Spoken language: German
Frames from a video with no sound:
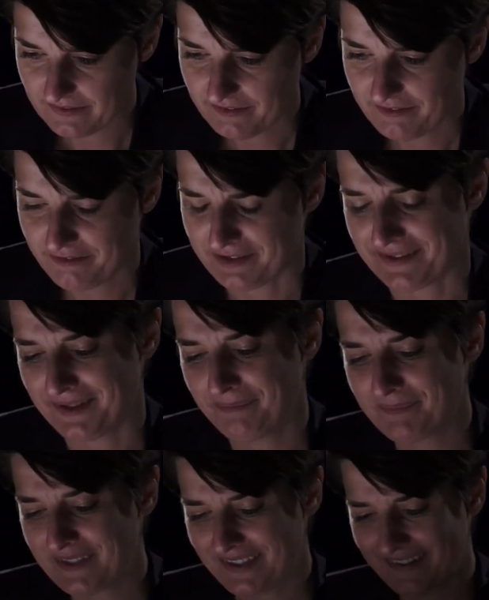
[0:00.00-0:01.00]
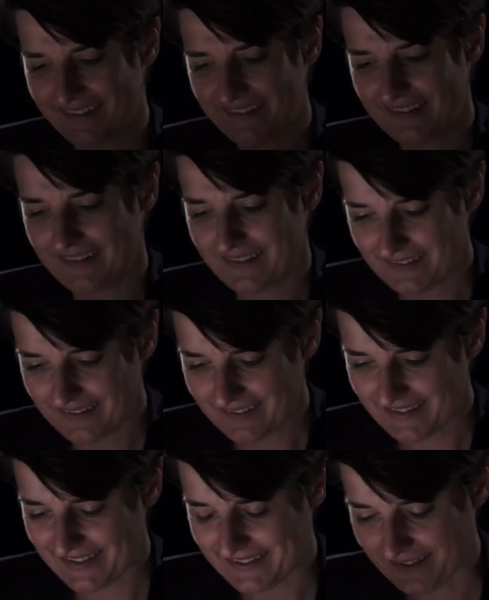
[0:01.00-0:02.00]
Verdammt.
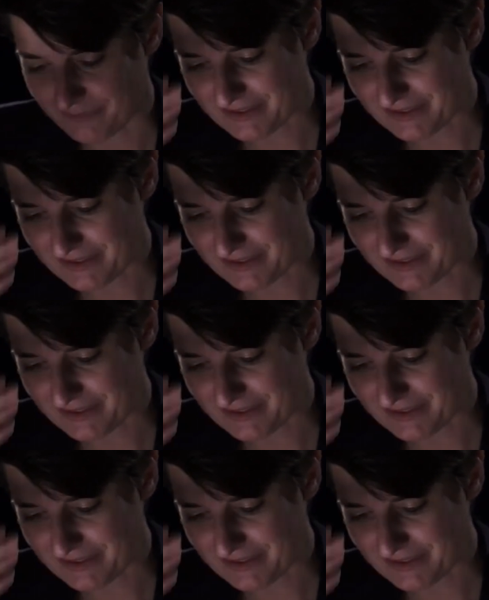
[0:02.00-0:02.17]
Ey, da habe